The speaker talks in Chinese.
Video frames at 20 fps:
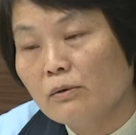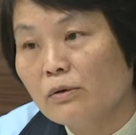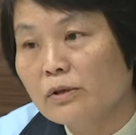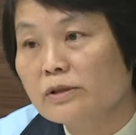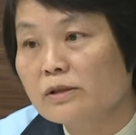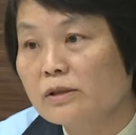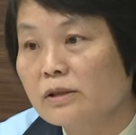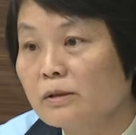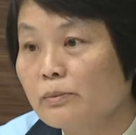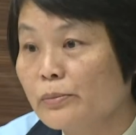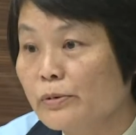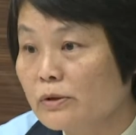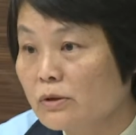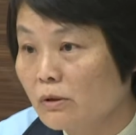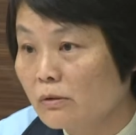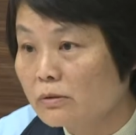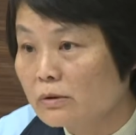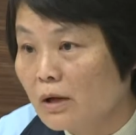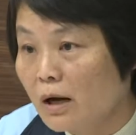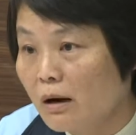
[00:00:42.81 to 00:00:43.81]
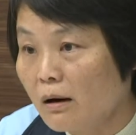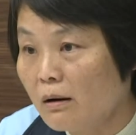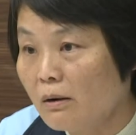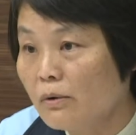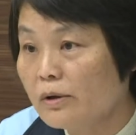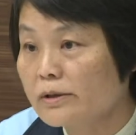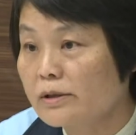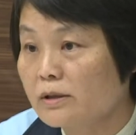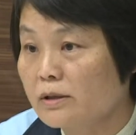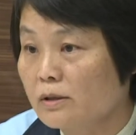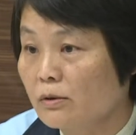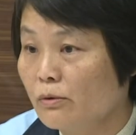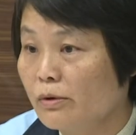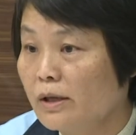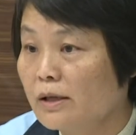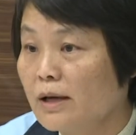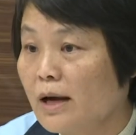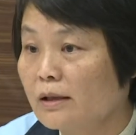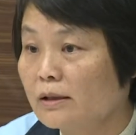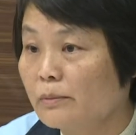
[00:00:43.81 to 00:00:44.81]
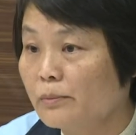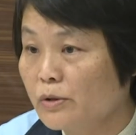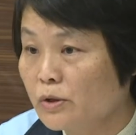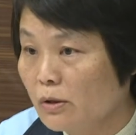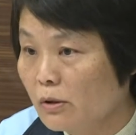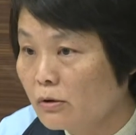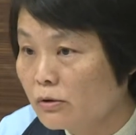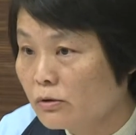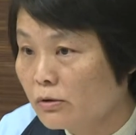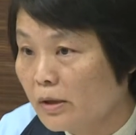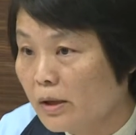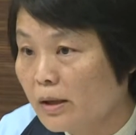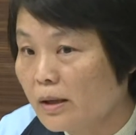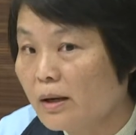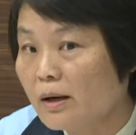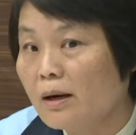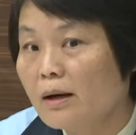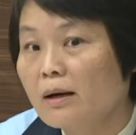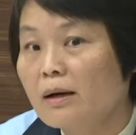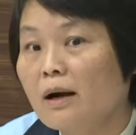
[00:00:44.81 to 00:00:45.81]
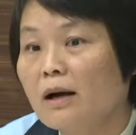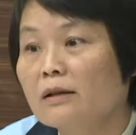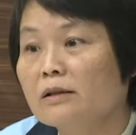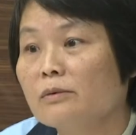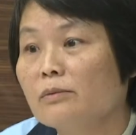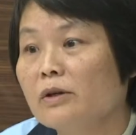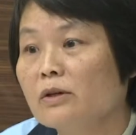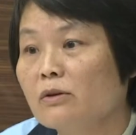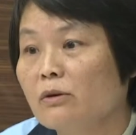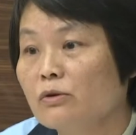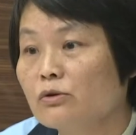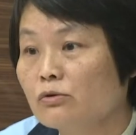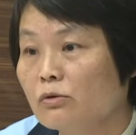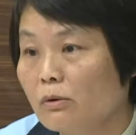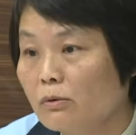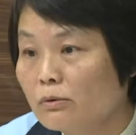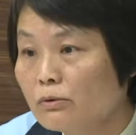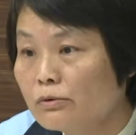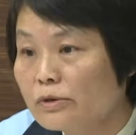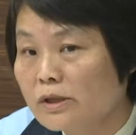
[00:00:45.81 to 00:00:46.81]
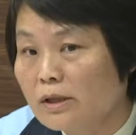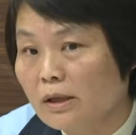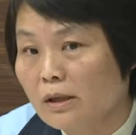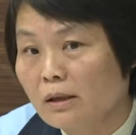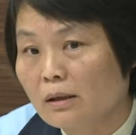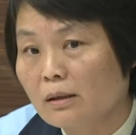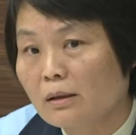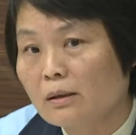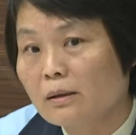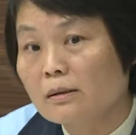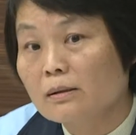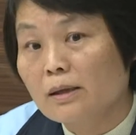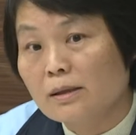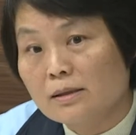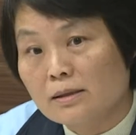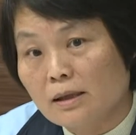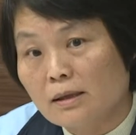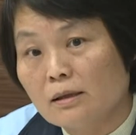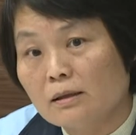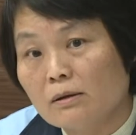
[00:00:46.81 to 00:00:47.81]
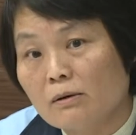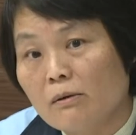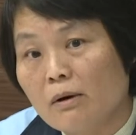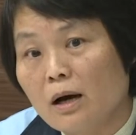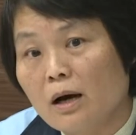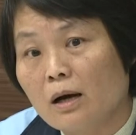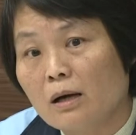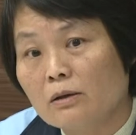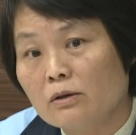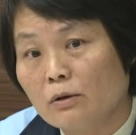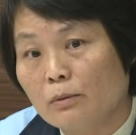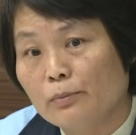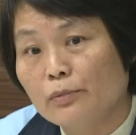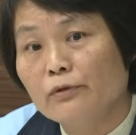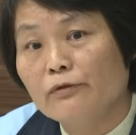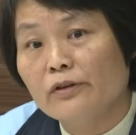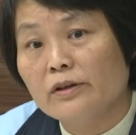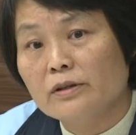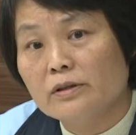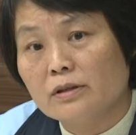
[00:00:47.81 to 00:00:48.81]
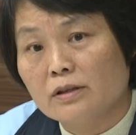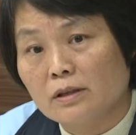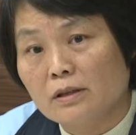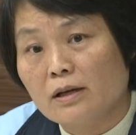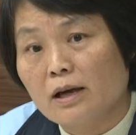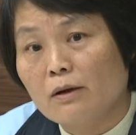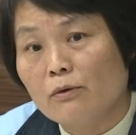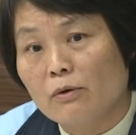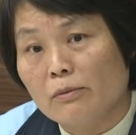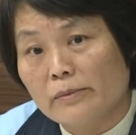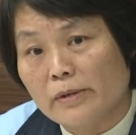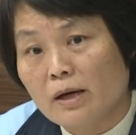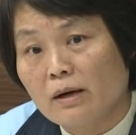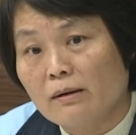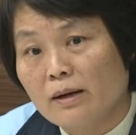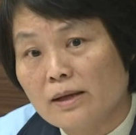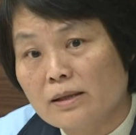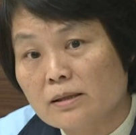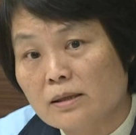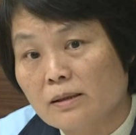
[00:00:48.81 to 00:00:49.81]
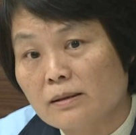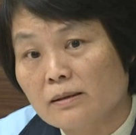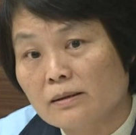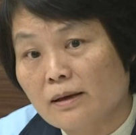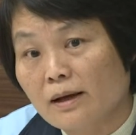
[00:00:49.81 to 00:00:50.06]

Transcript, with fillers: 或者是不周到，或者是回答的不周全，让你们有所误解。那这个的话，有部分是应该我们要来承